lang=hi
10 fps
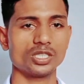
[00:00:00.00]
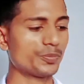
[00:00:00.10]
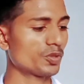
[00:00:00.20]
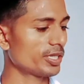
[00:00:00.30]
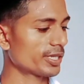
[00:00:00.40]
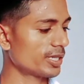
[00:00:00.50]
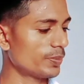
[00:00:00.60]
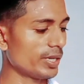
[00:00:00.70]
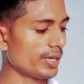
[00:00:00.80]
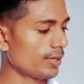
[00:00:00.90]
ये पूरा एक
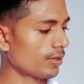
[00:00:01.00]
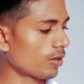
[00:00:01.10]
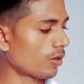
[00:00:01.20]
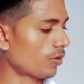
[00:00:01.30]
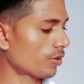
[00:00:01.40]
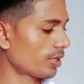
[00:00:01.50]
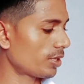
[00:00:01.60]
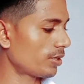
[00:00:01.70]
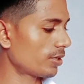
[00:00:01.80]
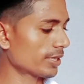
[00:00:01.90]
डब्बा है और
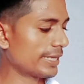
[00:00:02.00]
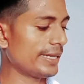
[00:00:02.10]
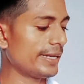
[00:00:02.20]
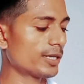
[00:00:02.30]
के